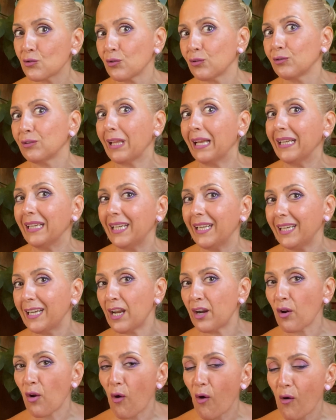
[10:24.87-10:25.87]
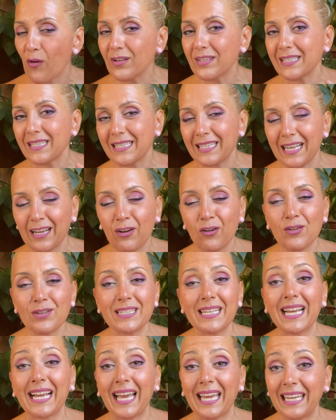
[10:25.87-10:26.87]
sottanine rosse,
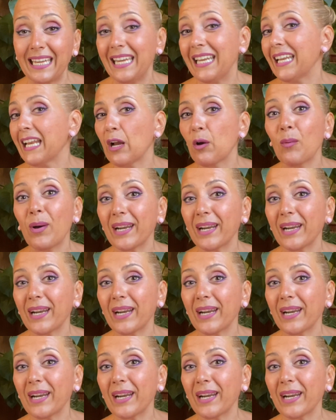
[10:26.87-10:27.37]
cose carine,